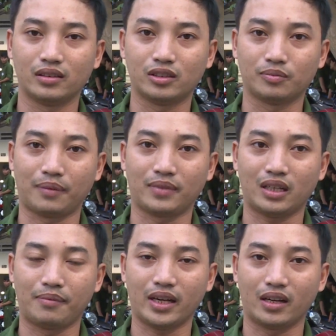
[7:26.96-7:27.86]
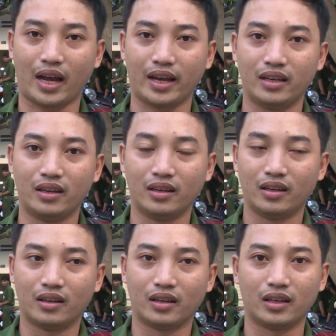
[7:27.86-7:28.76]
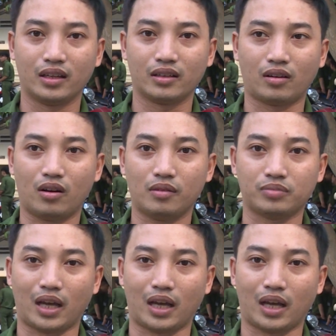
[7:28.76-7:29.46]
trung tâm tê ét em ét ở đây thì có